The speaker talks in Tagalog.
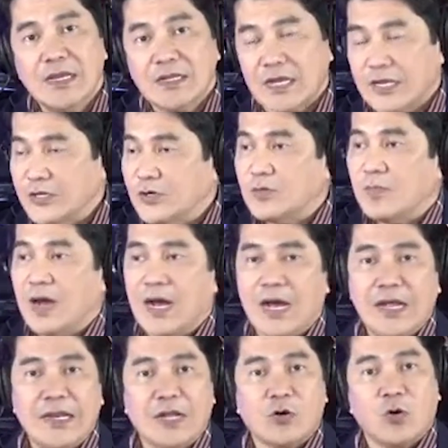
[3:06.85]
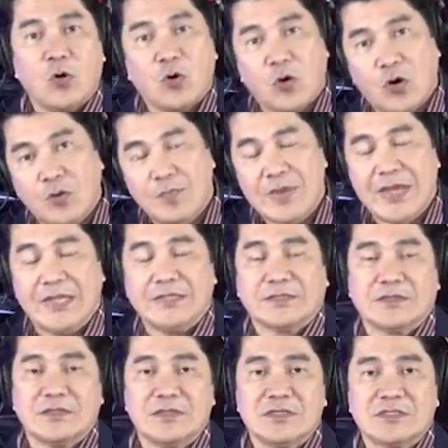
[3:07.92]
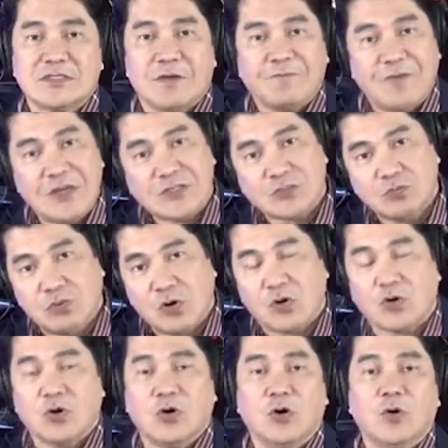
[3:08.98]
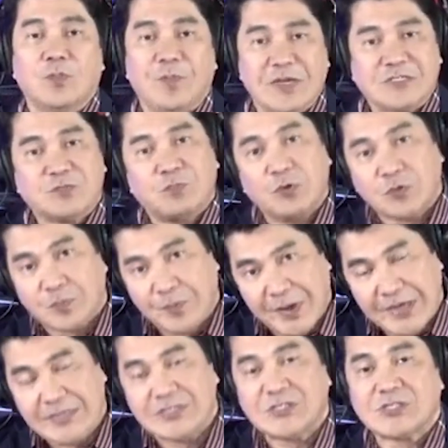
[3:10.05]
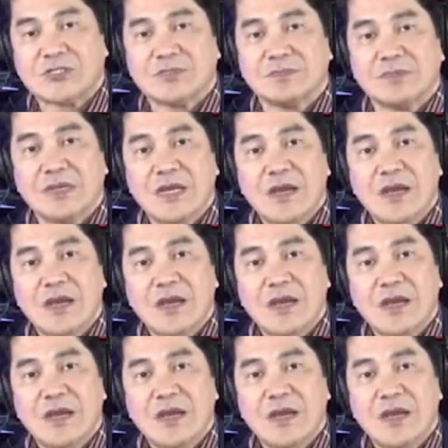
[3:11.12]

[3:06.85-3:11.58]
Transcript: Kayong mga nagko-comment sa Facebook ko, Facebook page,